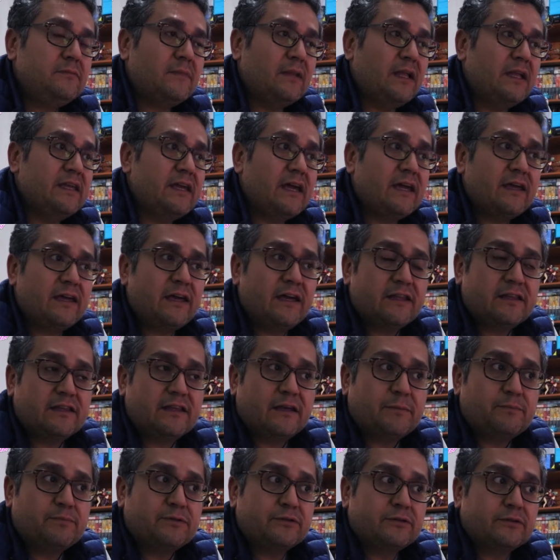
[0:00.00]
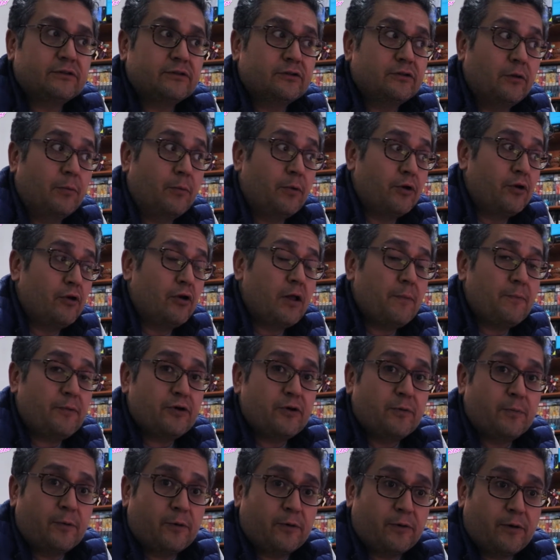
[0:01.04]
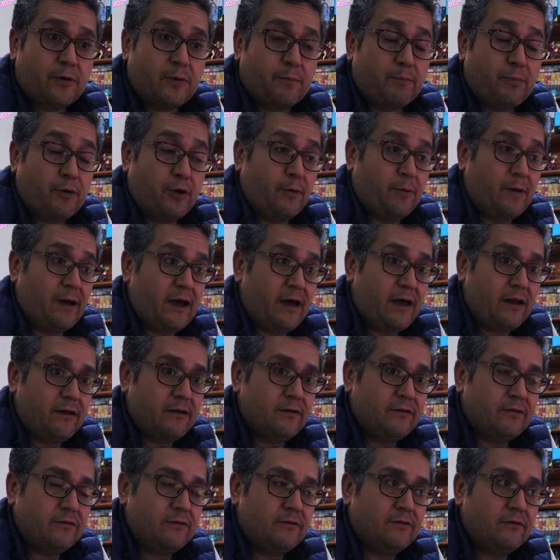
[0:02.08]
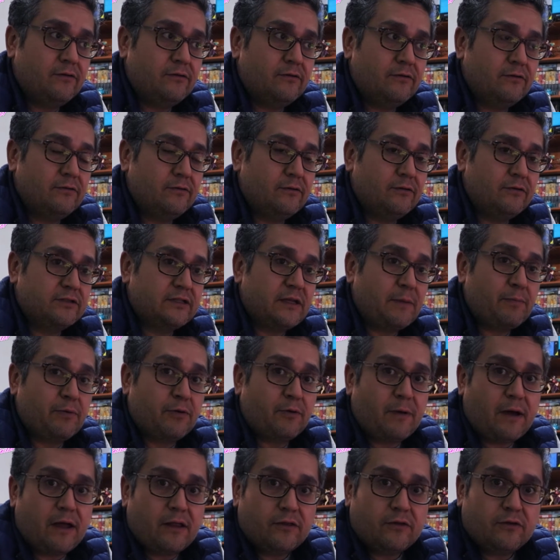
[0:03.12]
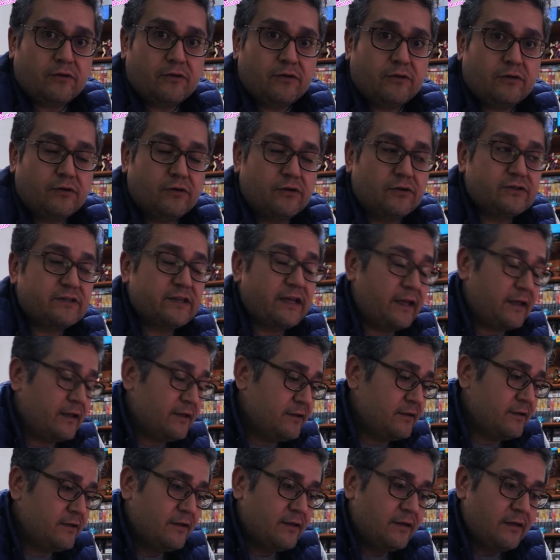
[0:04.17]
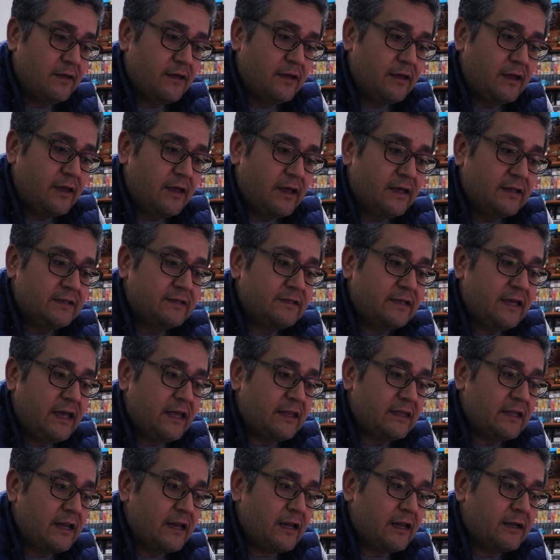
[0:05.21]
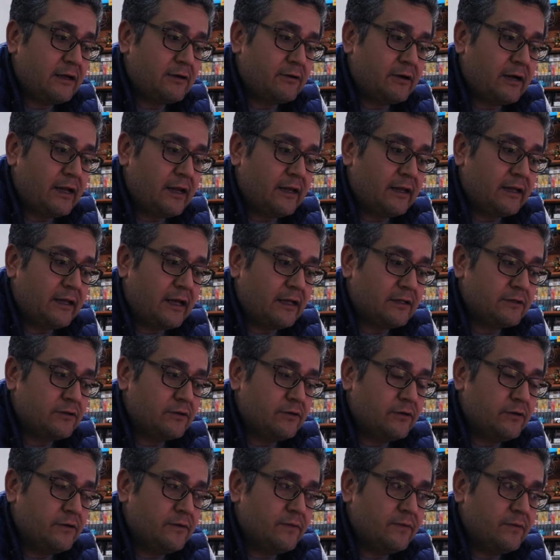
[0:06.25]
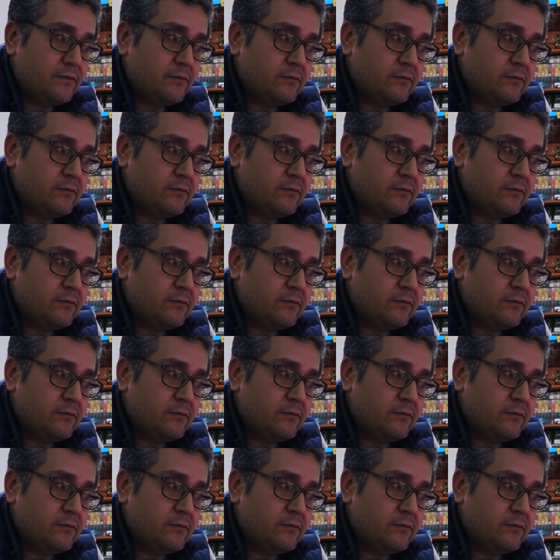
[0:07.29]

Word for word: Y hay gente, pues como no la puedo probar o lo está probando o no sé, sea tal cual caso,